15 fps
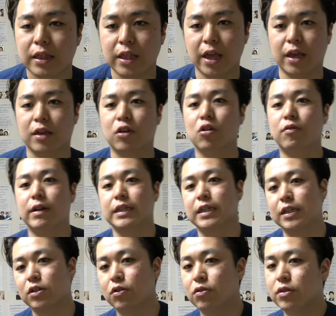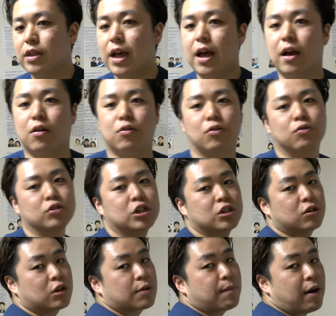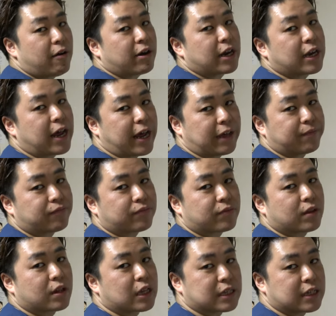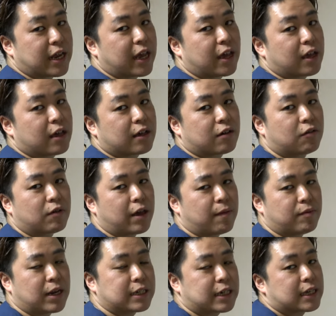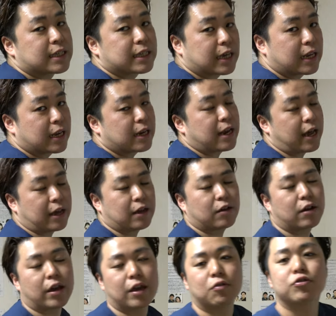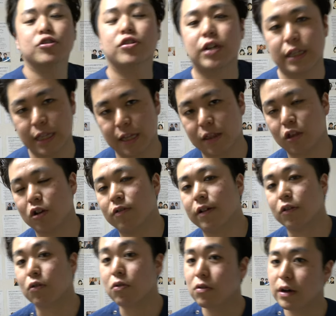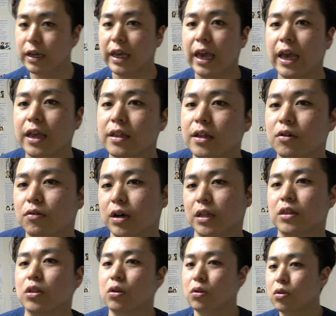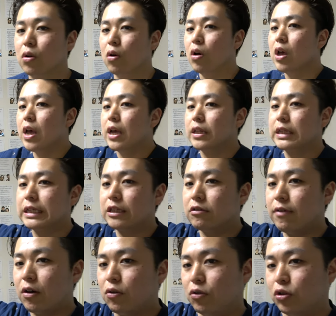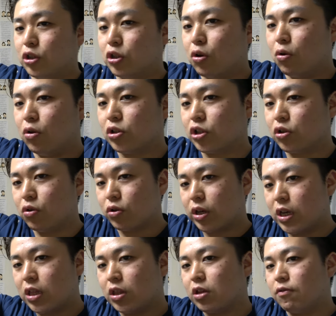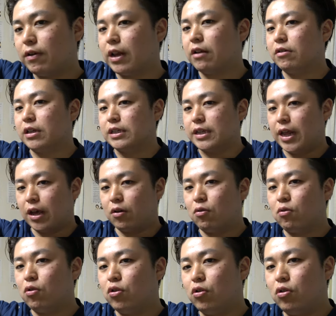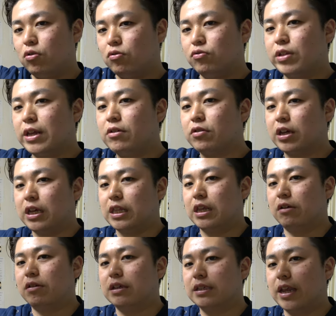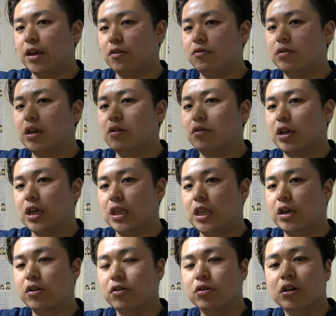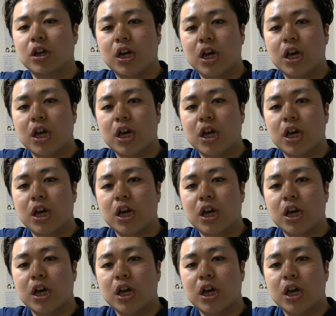で、今日はですね、そんな、この後ろに回らないですね、ブラジャーがつけれない50型っていうのはどこが原因なのかっていうと、実はこの長掌筋と言われるですね、ここの腕の筋肉ですね、腕の筋肉、